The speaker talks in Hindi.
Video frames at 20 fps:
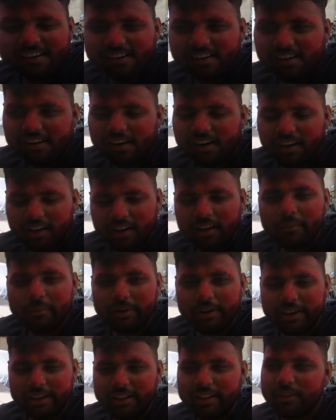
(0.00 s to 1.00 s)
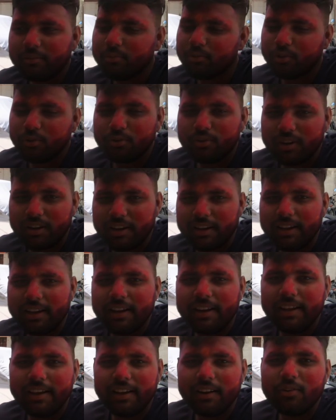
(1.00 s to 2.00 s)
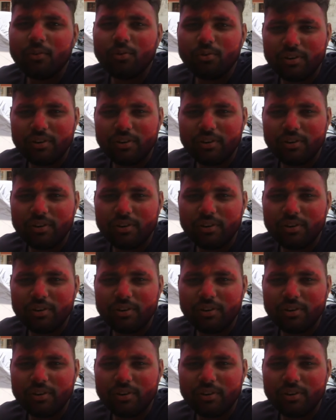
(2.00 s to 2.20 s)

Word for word: आप हाँ हम गए थे हमको उठाने के लिए लेकिन